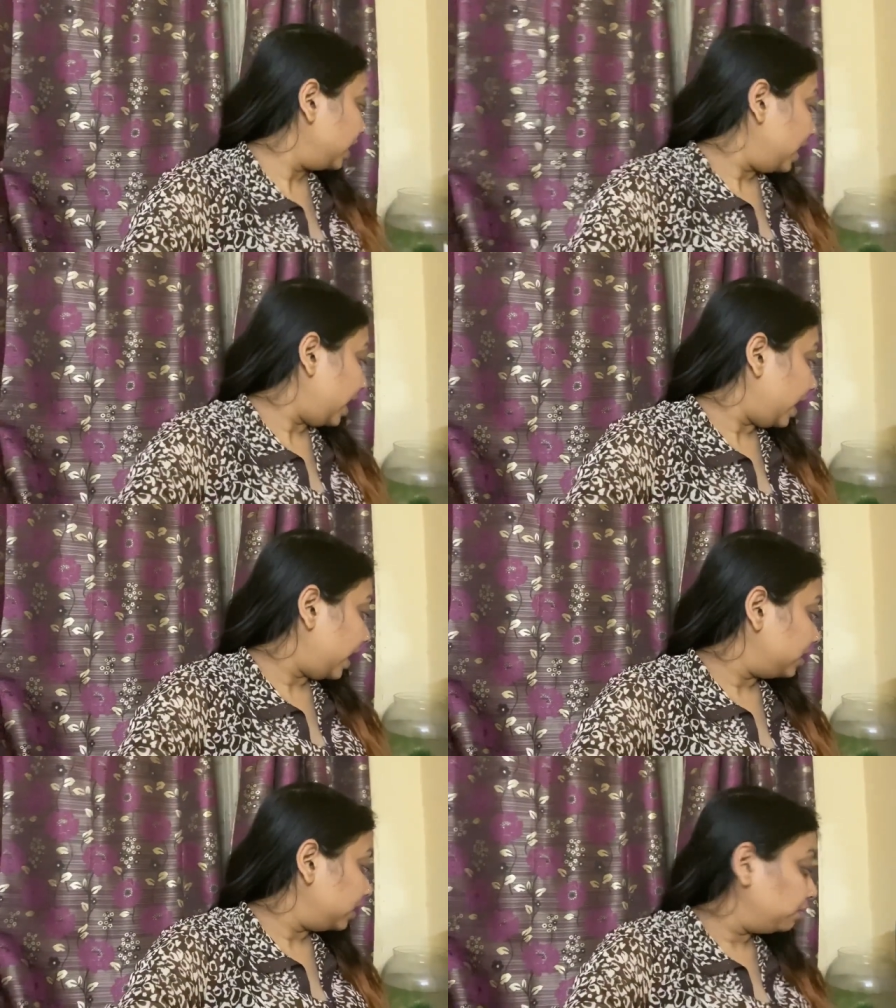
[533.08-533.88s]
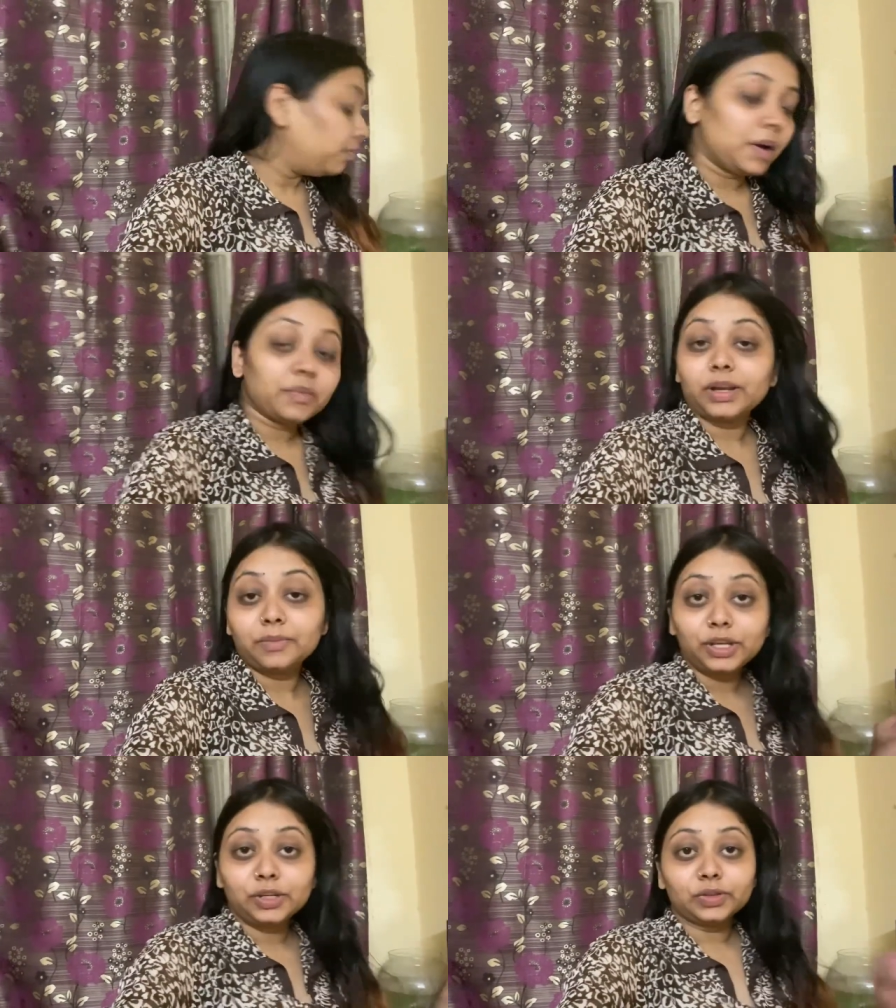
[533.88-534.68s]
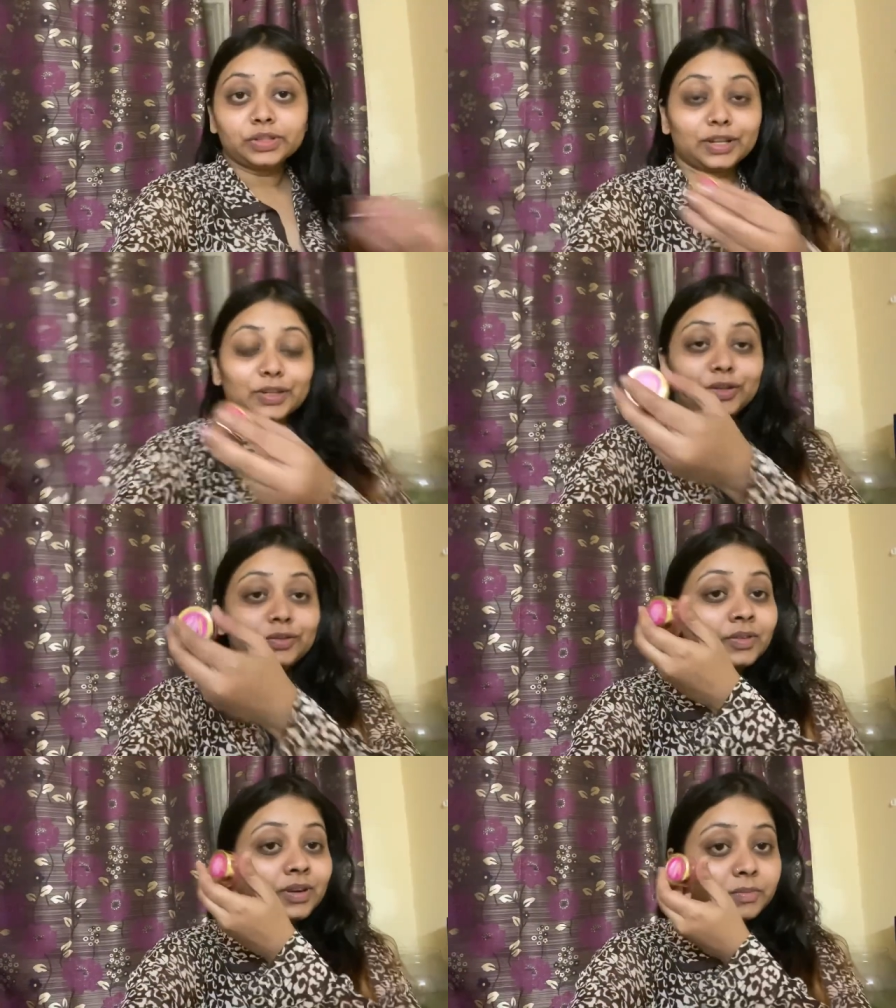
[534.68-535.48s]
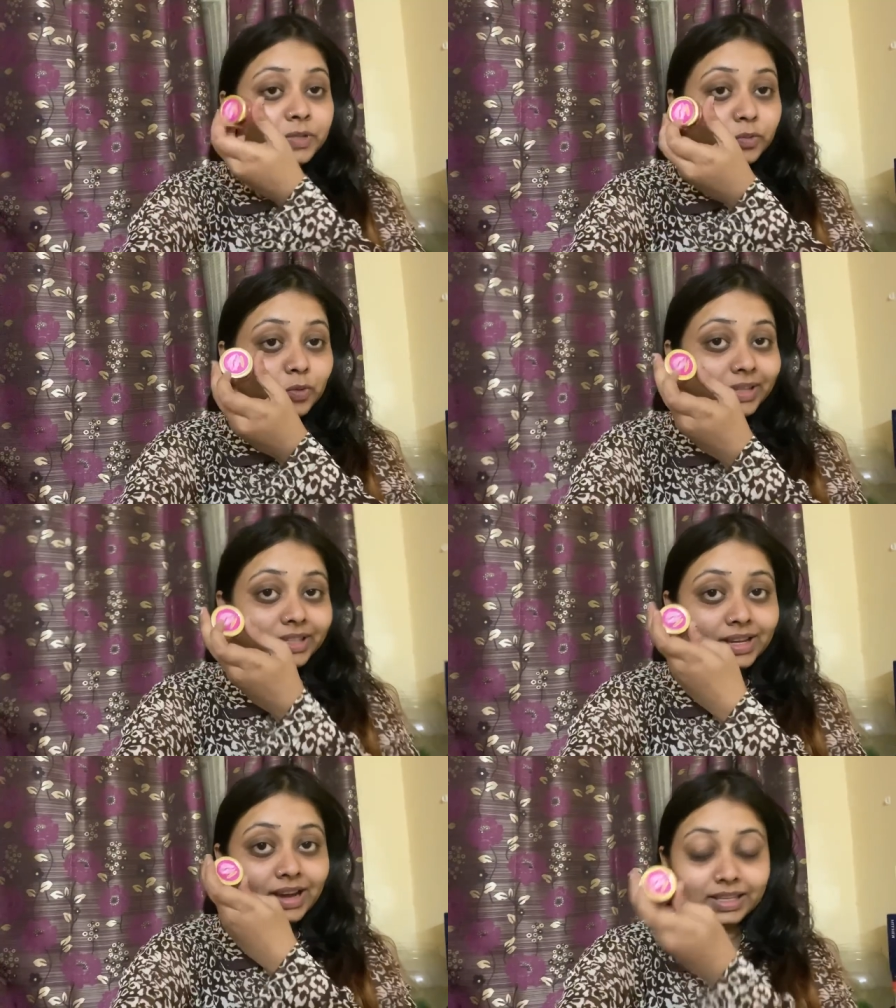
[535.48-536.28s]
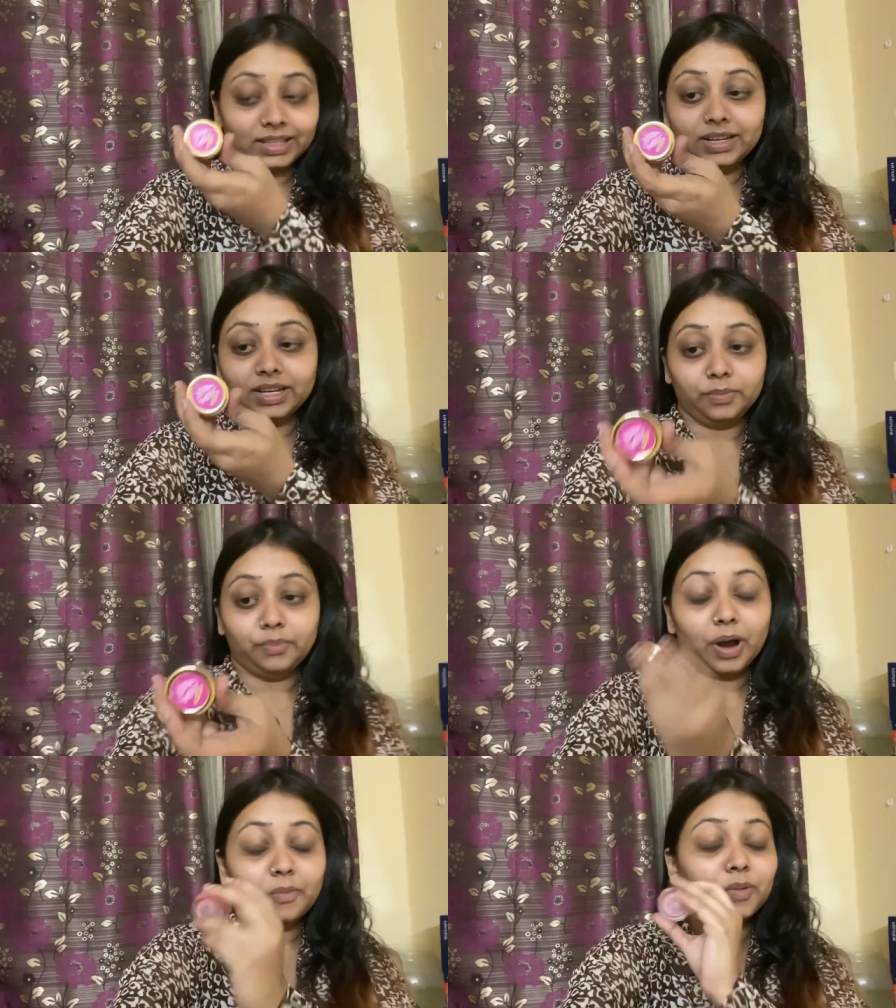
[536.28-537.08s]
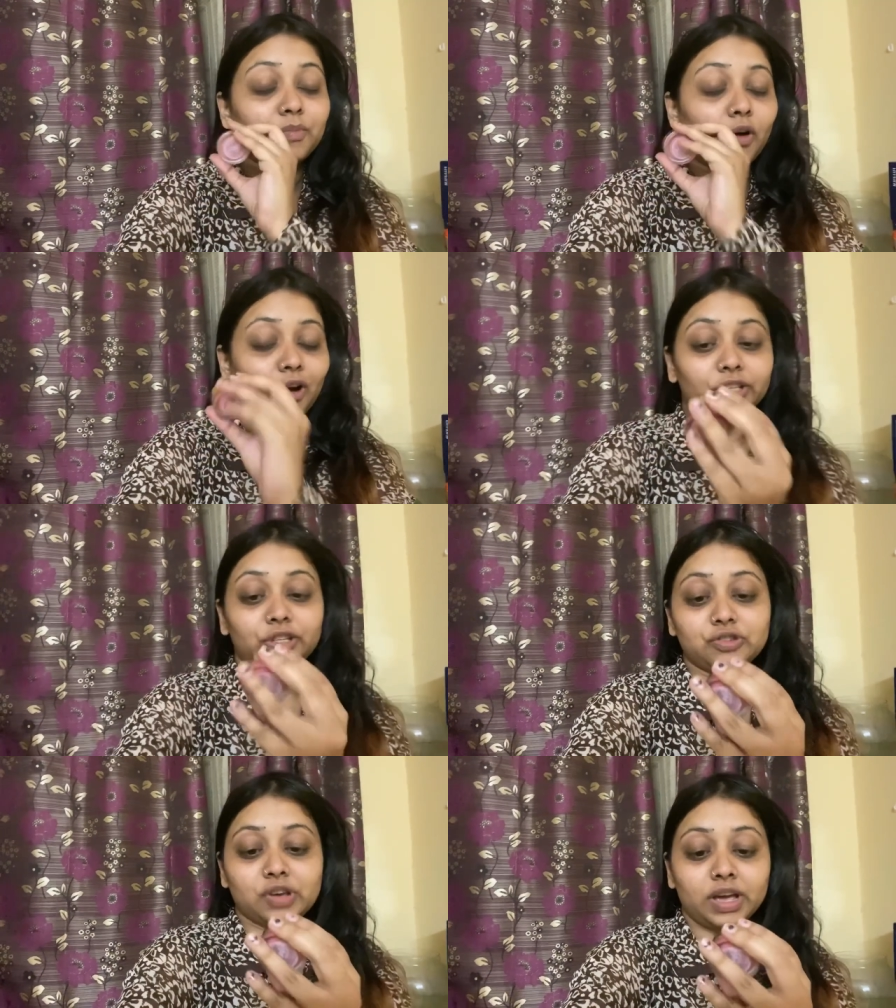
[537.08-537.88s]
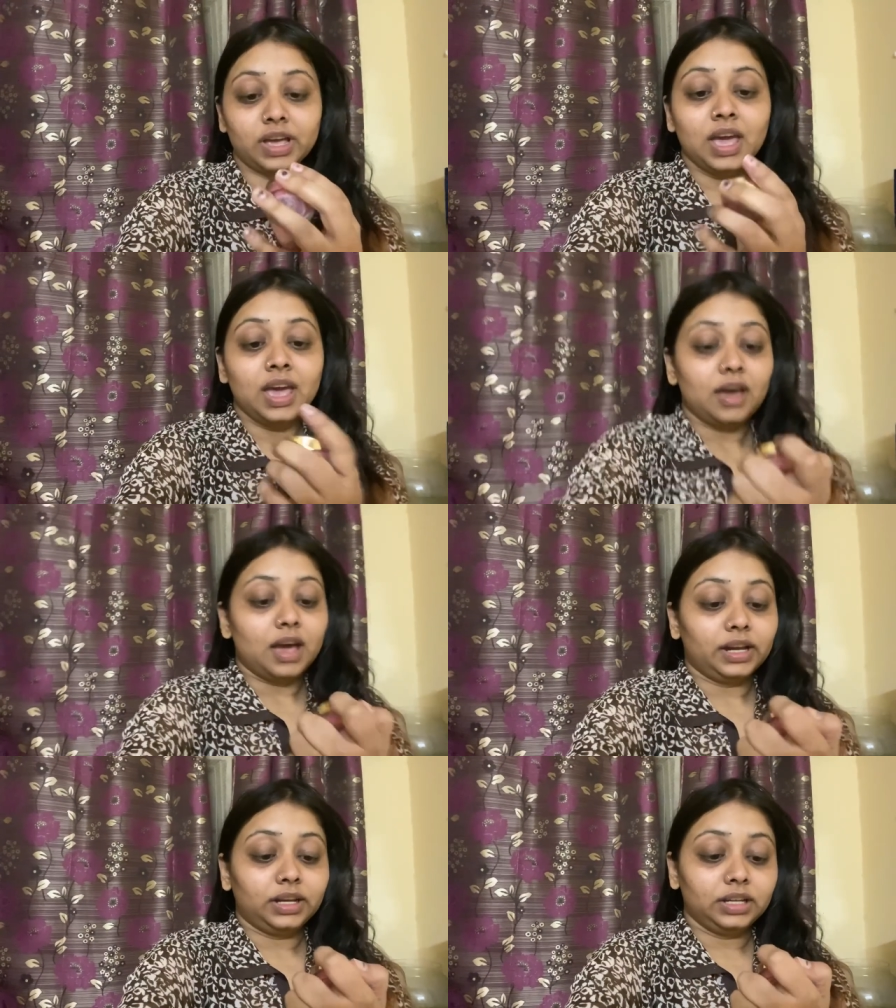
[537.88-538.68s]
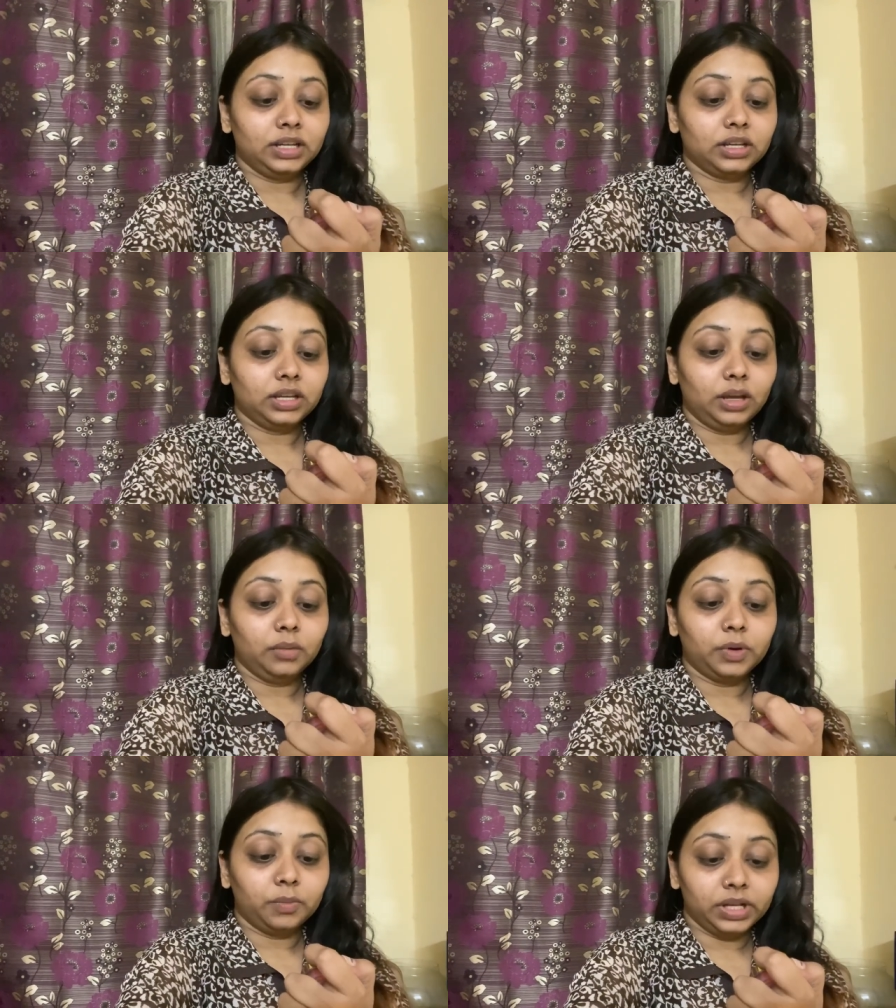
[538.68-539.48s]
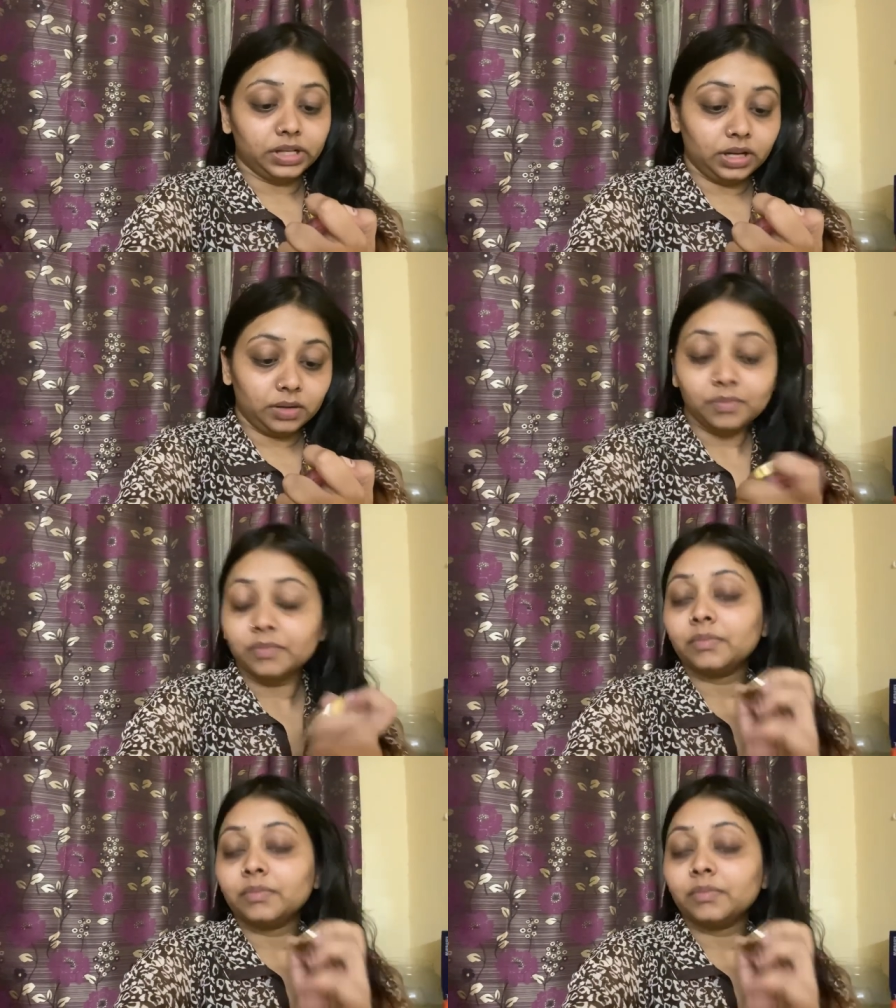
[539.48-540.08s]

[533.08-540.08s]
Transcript: एंड लिप बाम के लिए मैं यूज़ करती हूँ आप सबको पता है खादी का लिप बाम ये बहुत अच्छा है एंड ये है बबल गम